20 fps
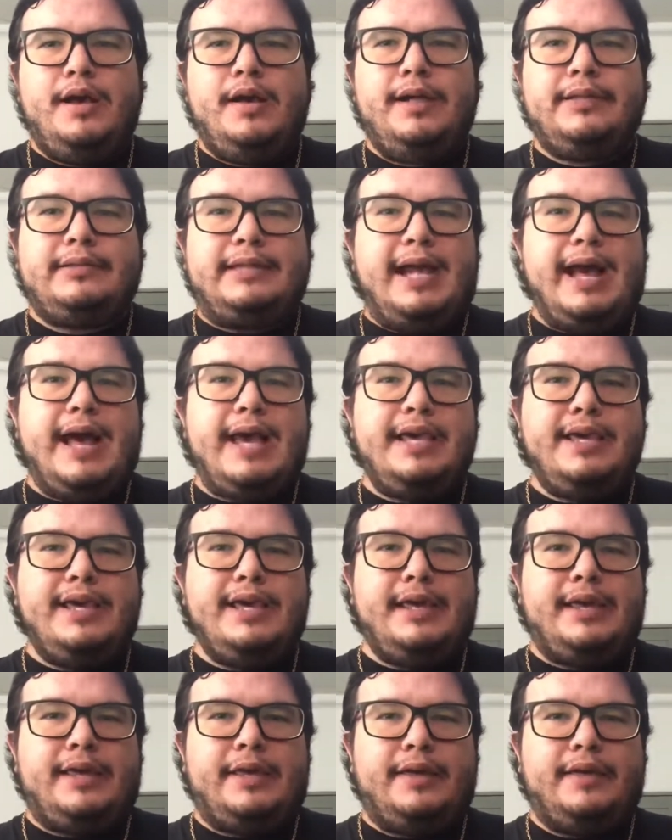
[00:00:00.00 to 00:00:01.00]
Até
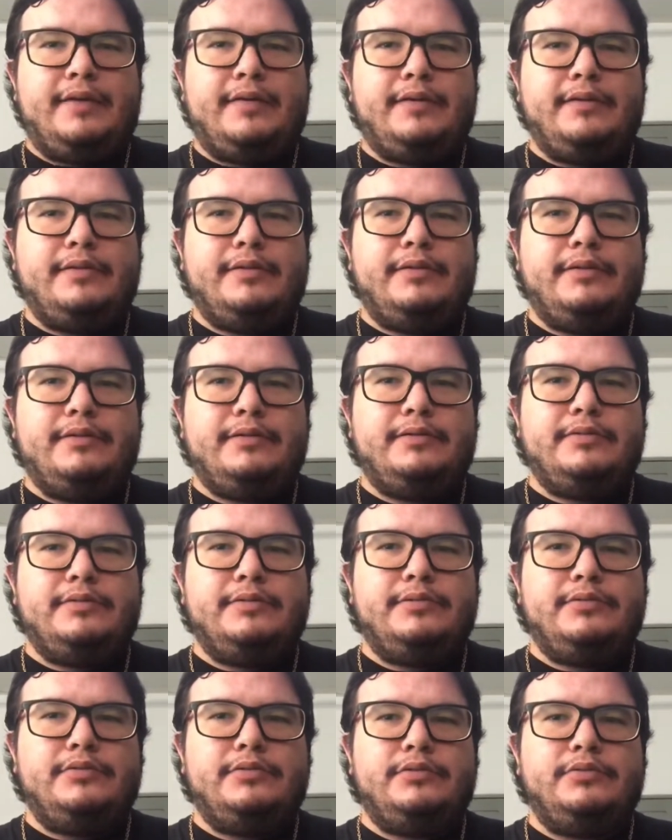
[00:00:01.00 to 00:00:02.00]
aí,
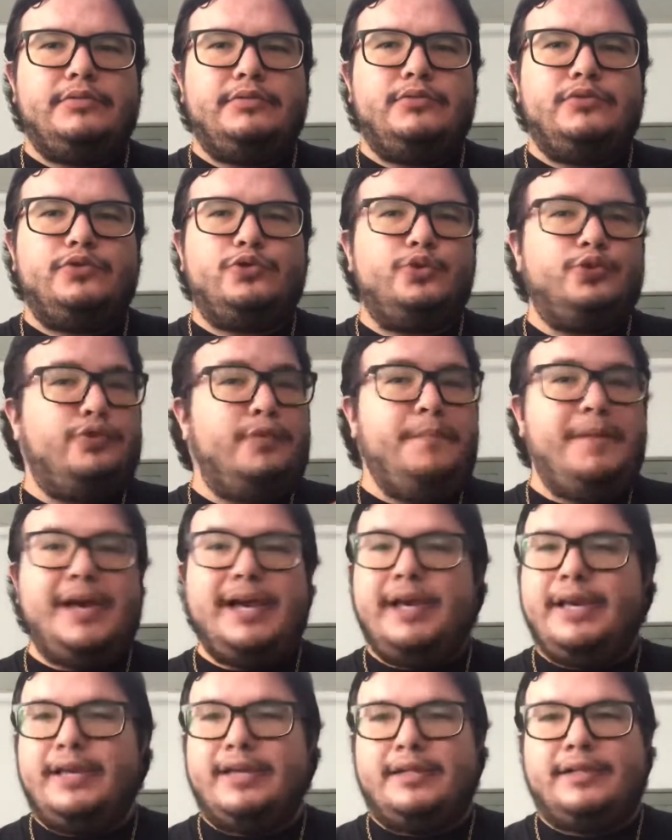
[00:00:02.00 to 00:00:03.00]
tudo
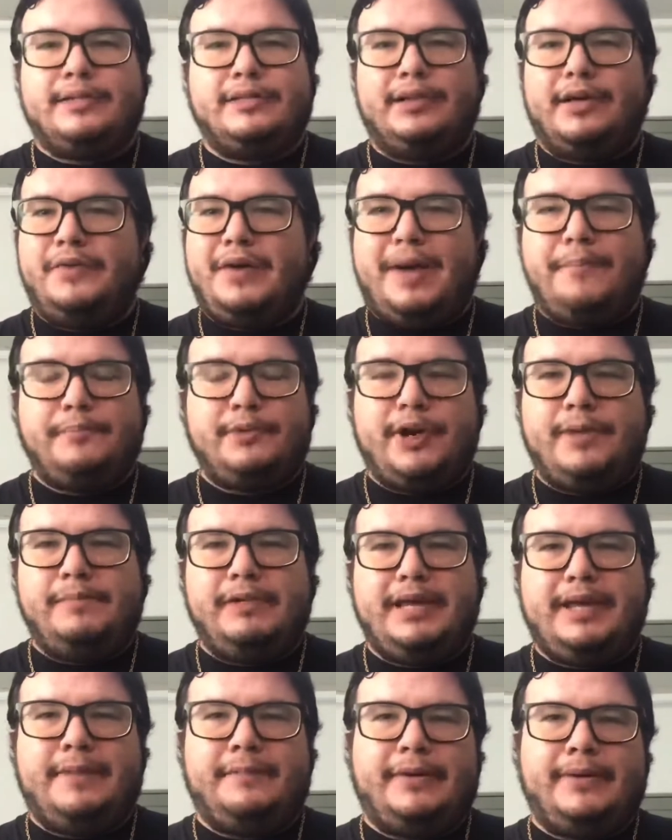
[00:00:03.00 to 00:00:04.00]
bem, não há
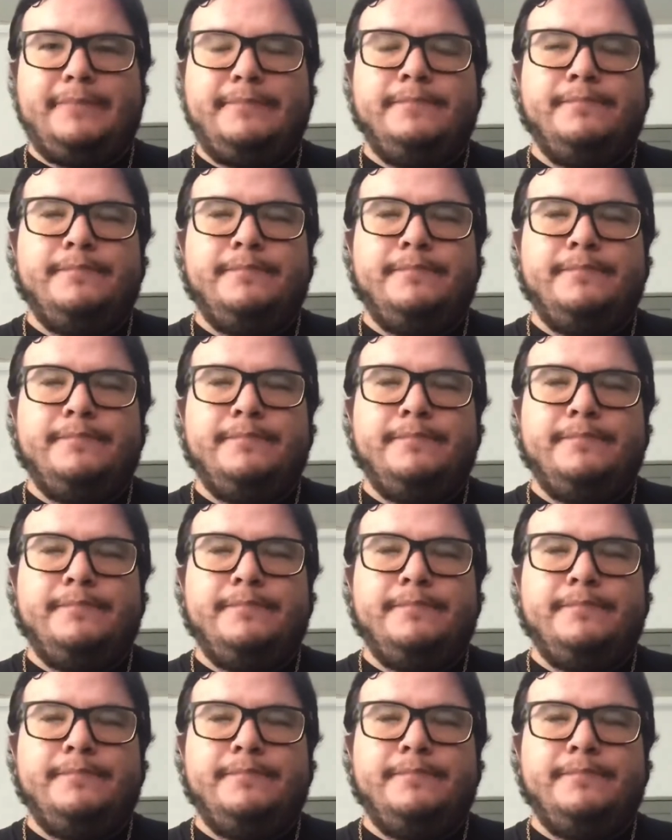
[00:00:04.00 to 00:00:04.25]
problema.